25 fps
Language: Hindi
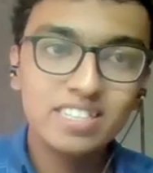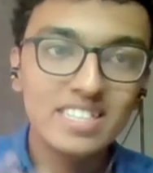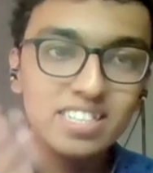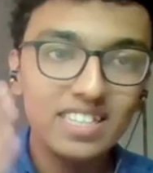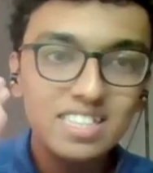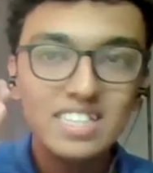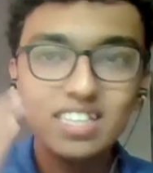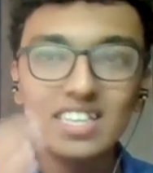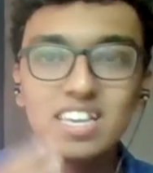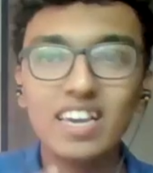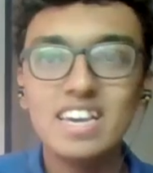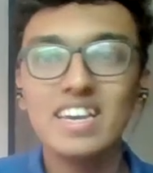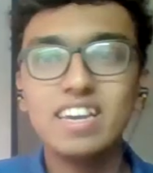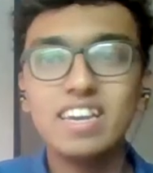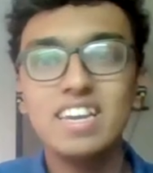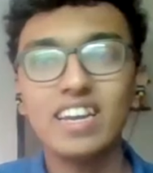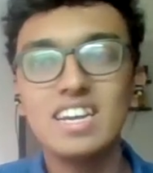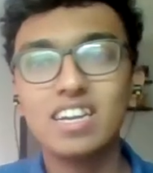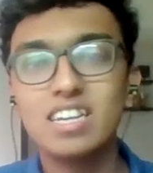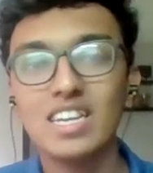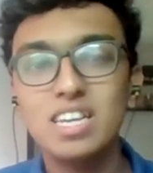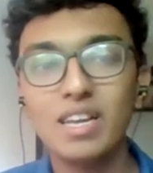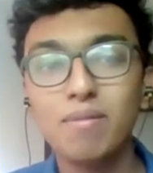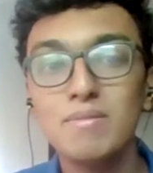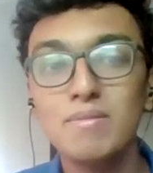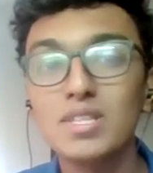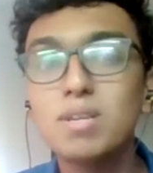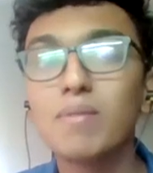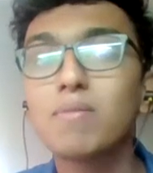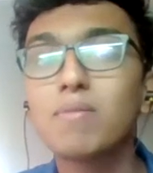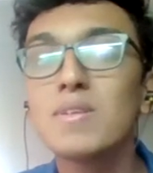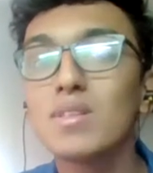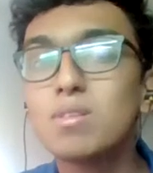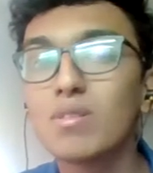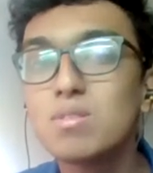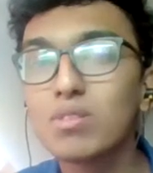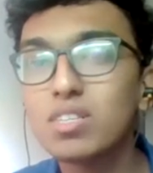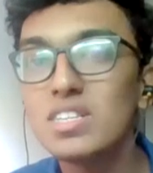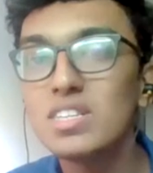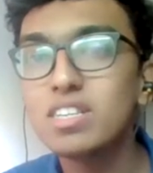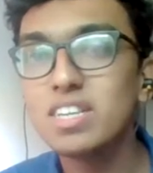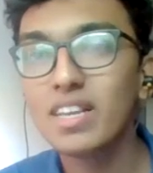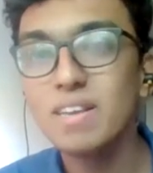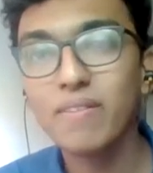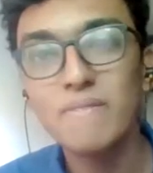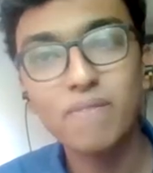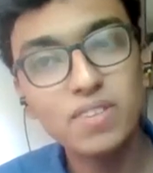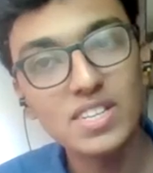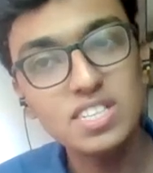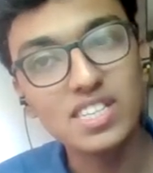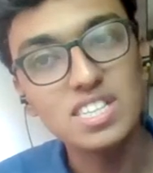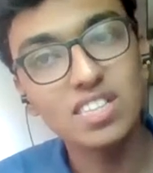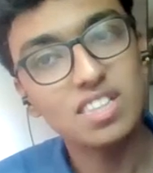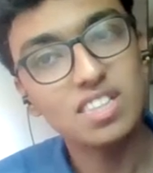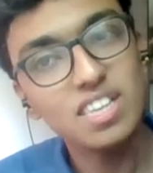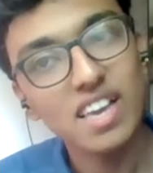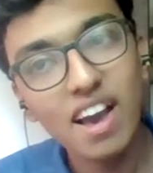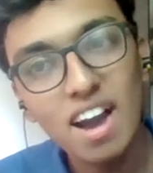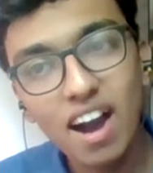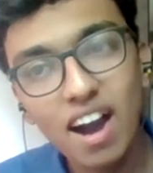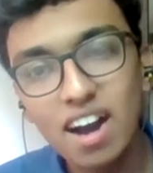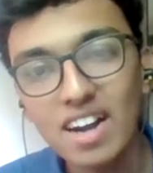जीती है एक टीम जबकि दूसरी टीम भी जीती है